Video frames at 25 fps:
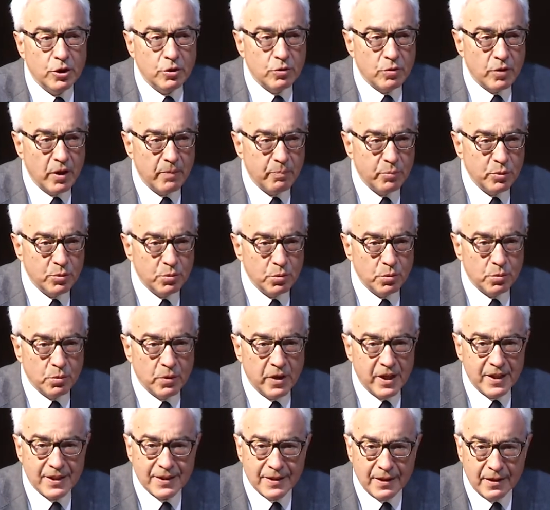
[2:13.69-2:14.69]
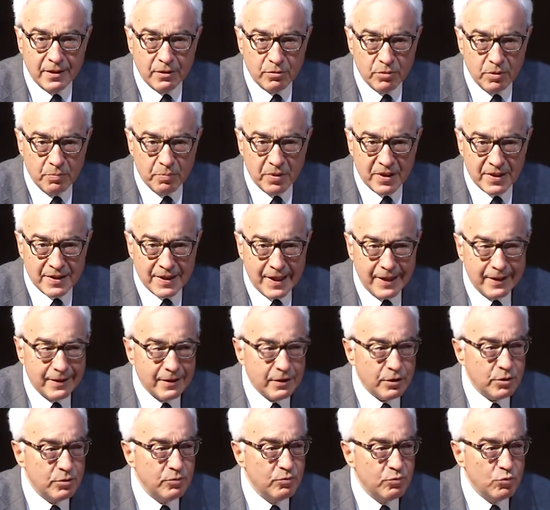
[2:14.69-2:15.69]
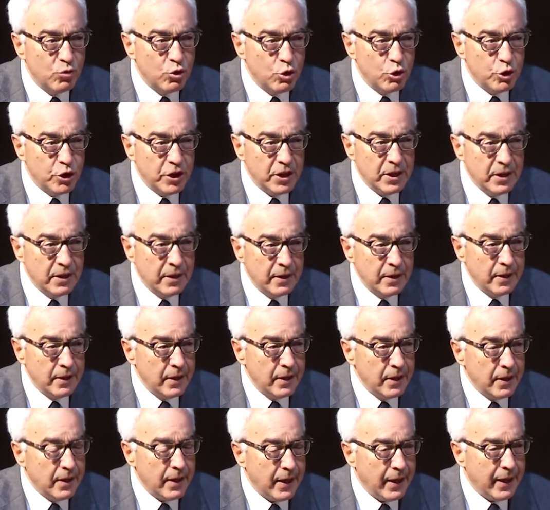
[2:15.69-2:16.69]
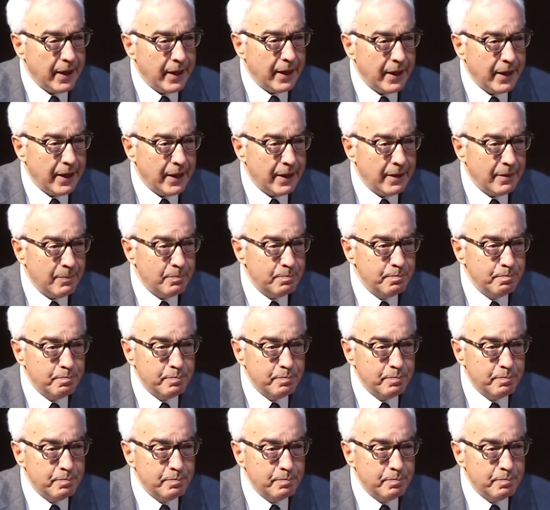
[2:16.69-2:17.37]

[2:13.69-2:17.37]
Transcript: non è potuto essere qui presente con voi eh,